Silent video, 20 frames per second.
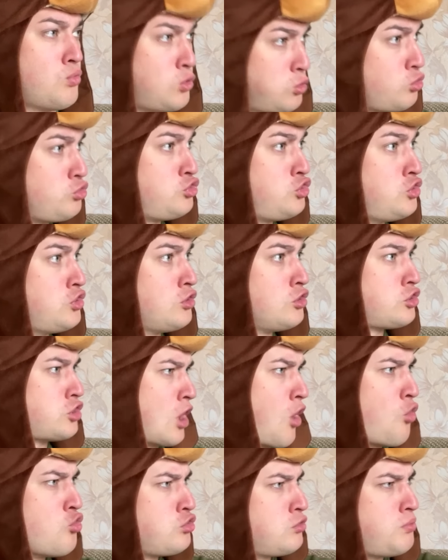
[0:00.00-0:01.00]
Получилось,
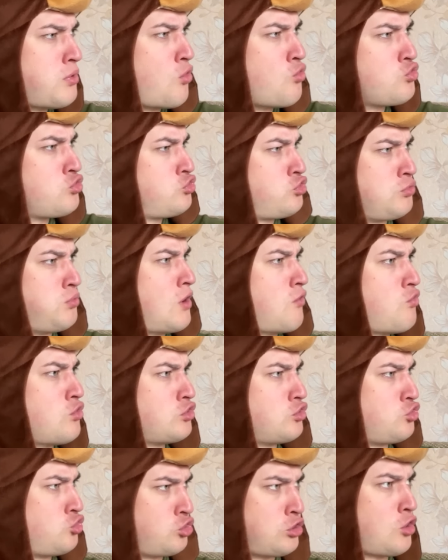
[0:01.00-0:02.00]
а у тебя у самого
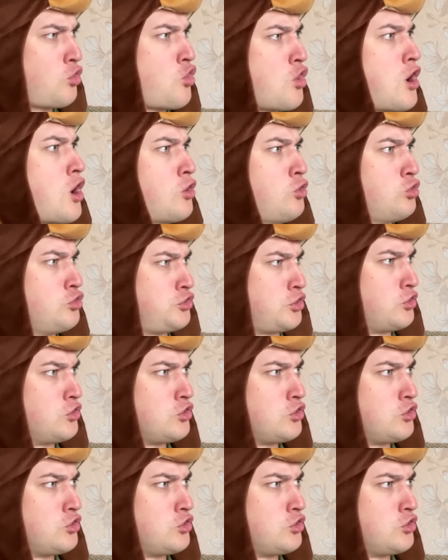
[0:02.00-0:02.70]
ты что такое холодное